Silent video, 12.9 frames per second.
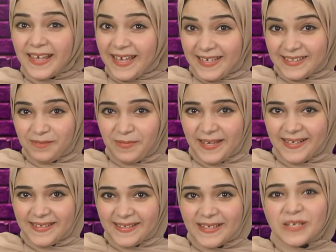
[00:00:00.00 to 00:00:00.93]
احتمال
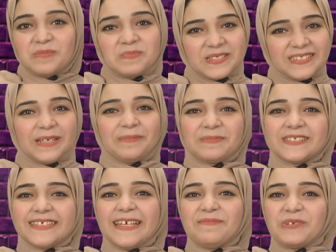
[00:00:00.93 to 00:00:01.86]
بالظبط
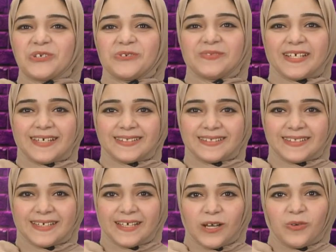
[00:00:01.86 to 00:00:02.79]
زي ما شفنا كده
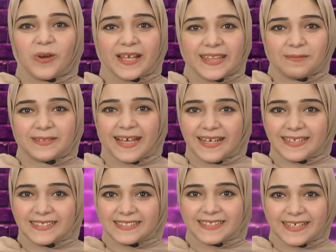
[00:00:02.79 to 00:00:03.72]
وكتبت على
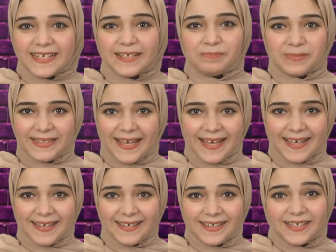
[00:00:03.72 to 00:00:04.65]
الانستجرام
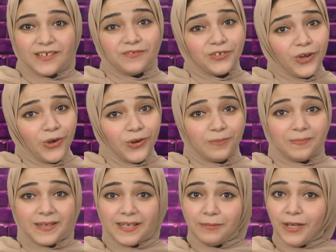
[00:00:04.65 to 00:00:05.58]
بتاعها في حب
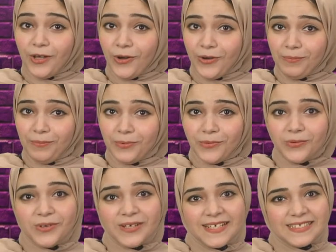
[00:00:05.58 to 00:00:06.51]
يمحي حب
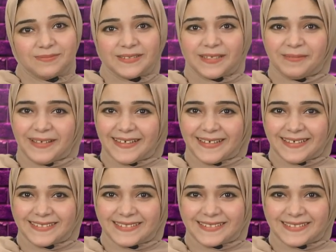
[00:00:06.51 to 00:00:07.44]
وناس بتمحي ناس